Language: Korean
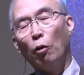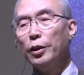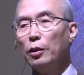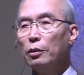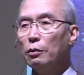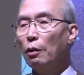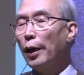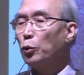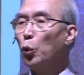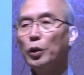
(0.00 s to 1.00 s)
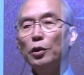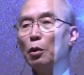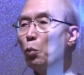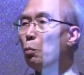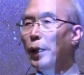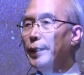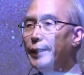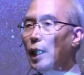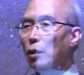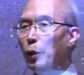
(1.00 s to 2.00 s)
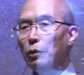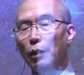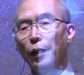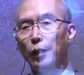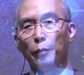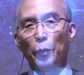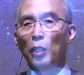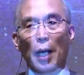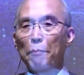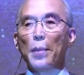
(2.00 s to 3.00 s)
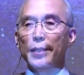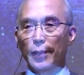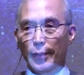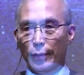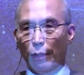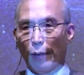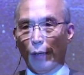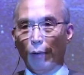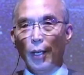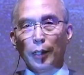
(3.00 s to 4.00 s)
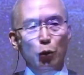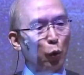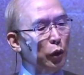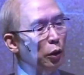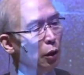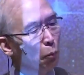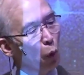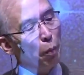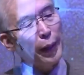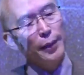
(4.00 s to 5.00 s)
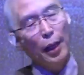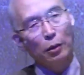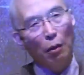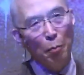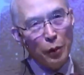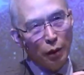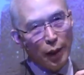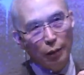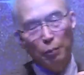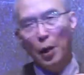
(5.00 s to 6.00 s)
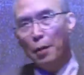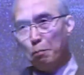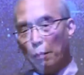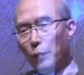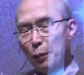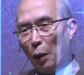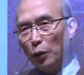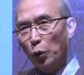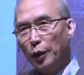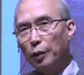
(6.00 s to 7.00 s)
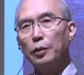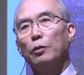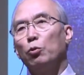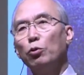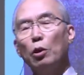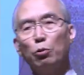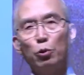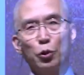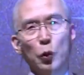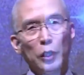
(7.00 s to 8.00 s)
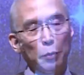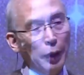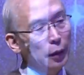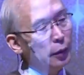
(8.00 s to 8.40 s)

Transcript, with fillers: 어딘가 초신성 폭발이 있지 않으면 별이 안 만들어지는 거예요. 이 초신성 폭발에 의해서 엄청난 파동이 충격을 줄 수도 있지만